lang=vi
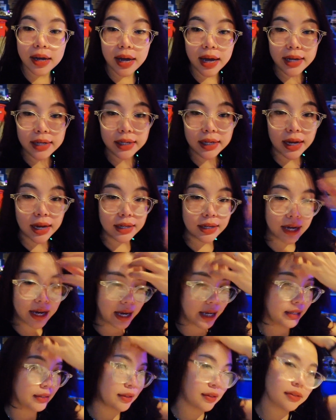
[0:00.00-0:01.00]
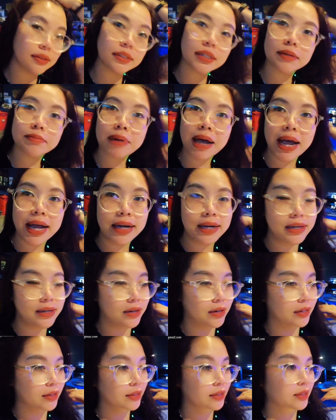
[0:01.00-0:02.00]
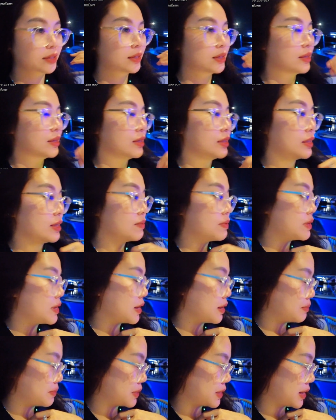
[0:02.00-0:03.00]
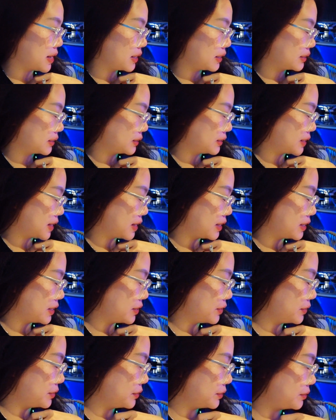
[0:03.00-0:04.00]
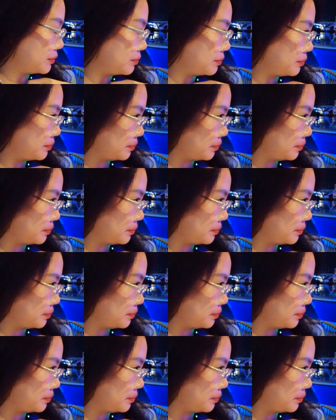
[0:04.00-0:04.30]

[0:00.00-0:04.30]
anh khách hàng từ sân bay rồi. Thì bây giờ mình đang thank you.